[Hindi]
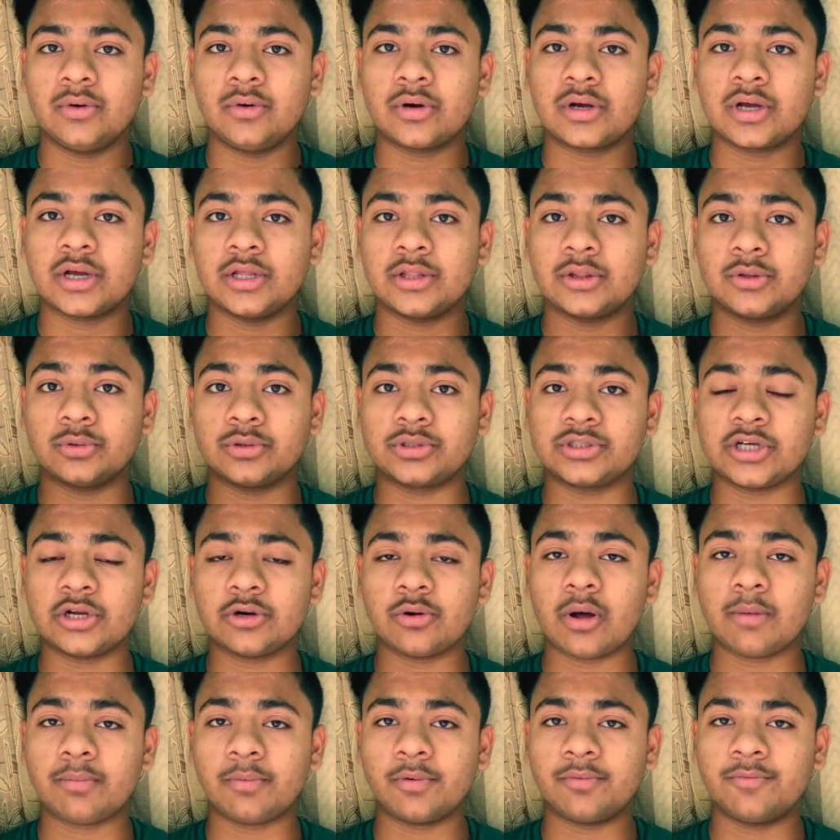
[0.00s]
ओके तो
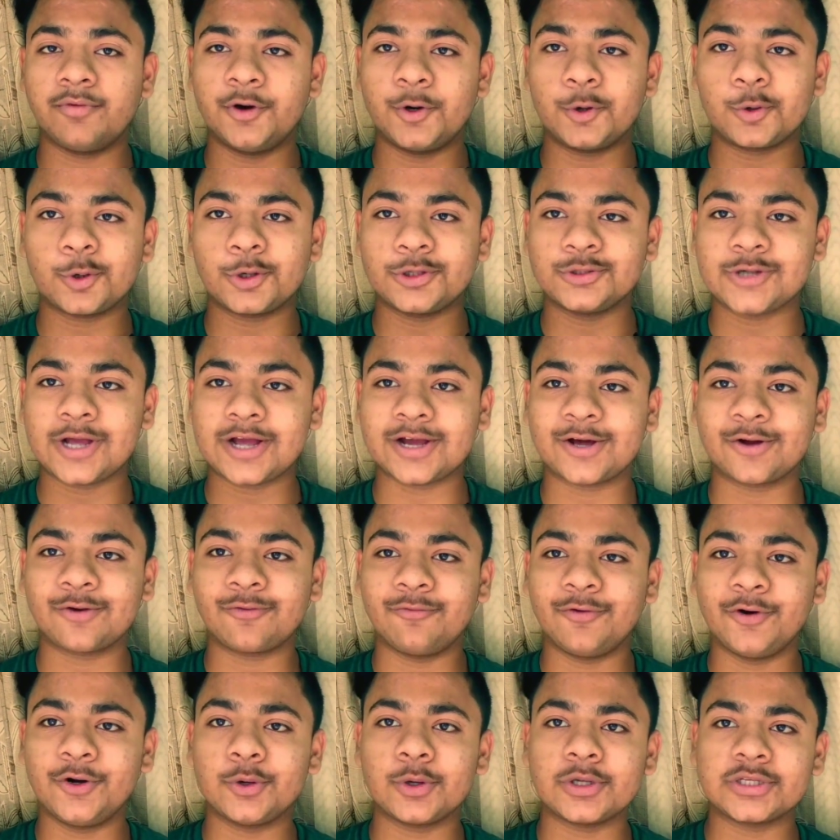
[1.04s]
चलो आप लोग वीडियो को एंजॉय करो
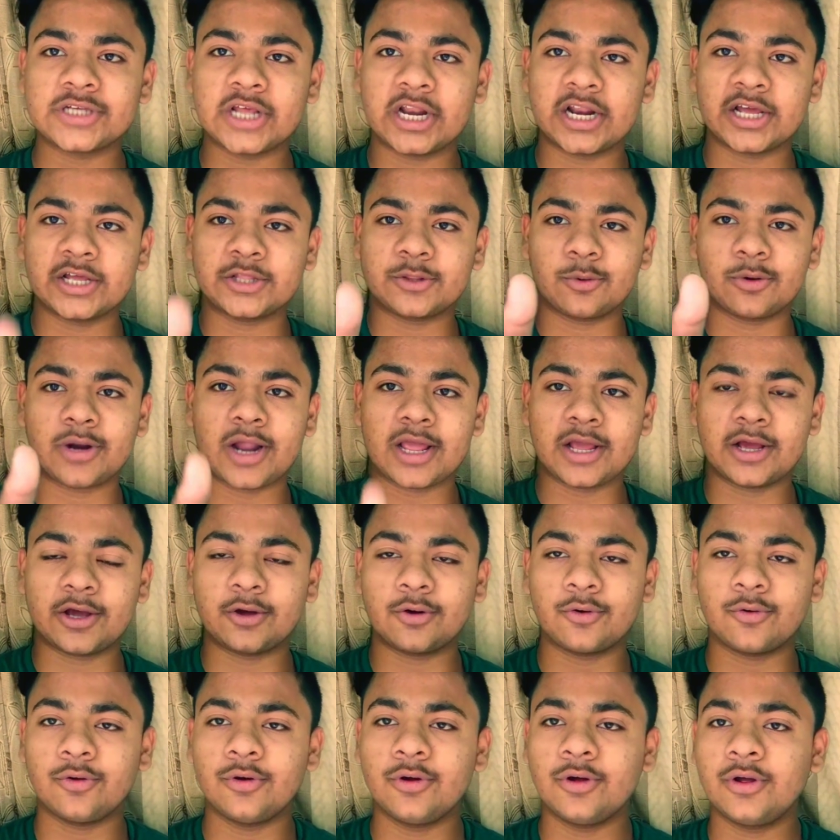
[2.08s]
वीडियो अच्छा लगे तो लाइक
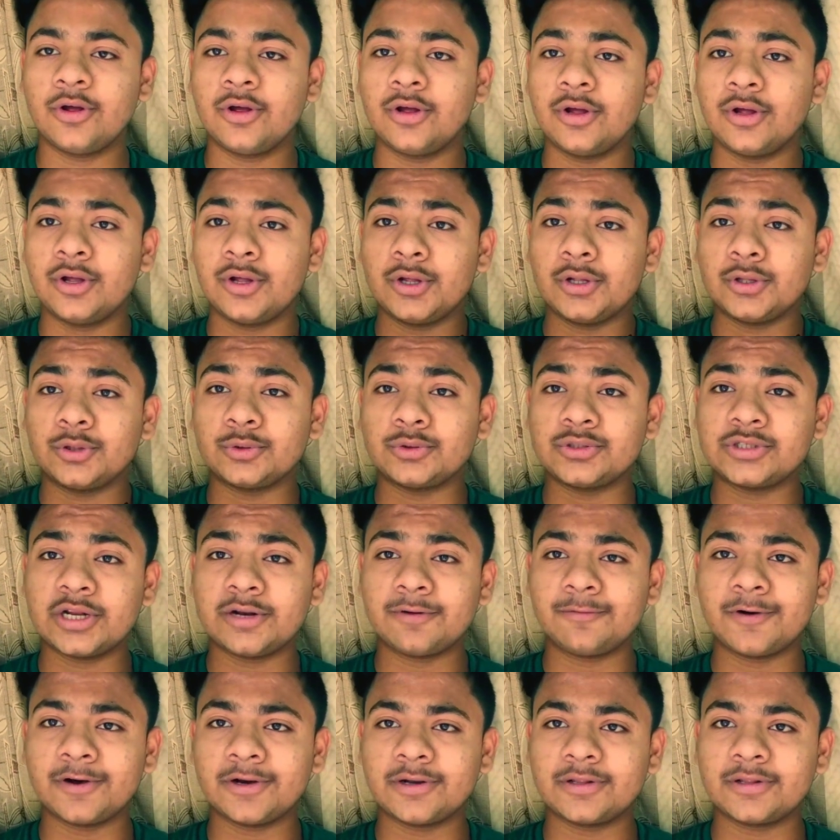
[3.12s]
करो तो
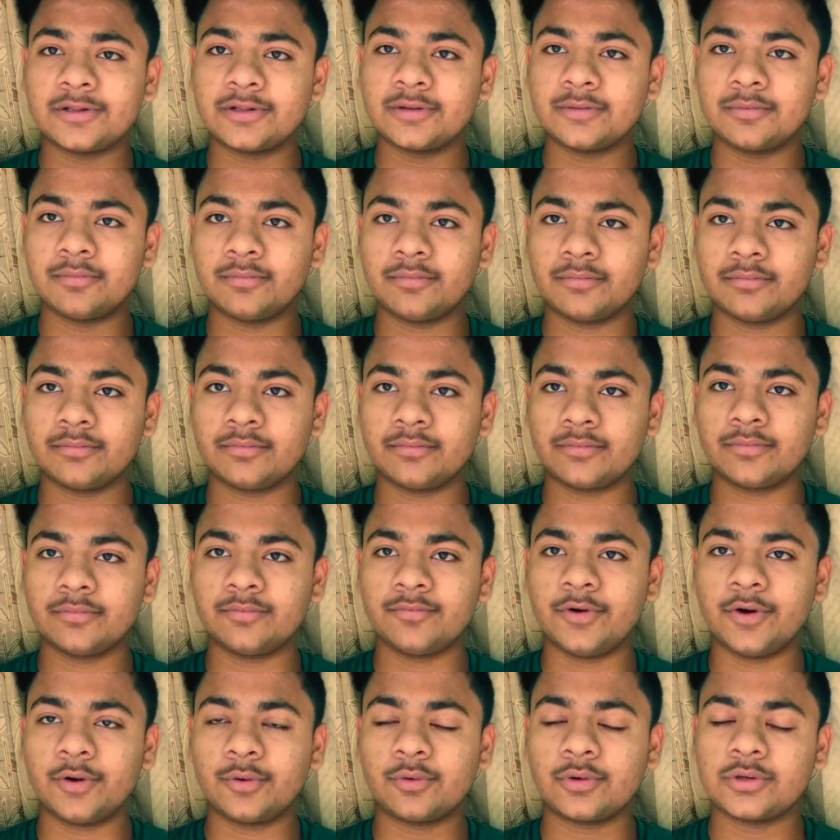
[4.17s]
चलिए फ्रेंड्स
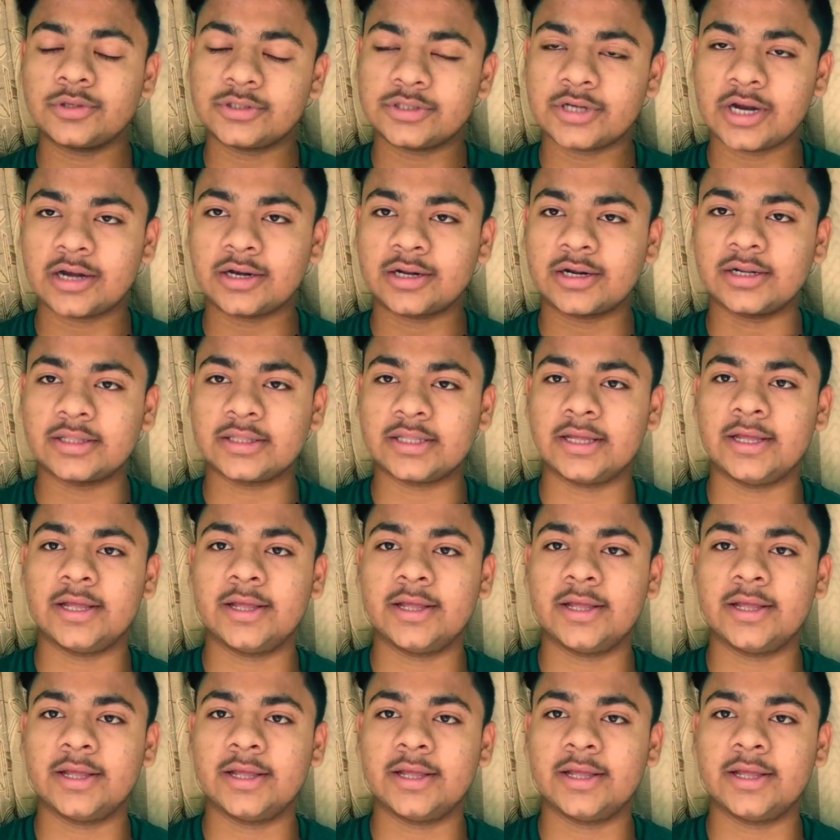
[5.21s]
वीडियो को स्टार्ट करते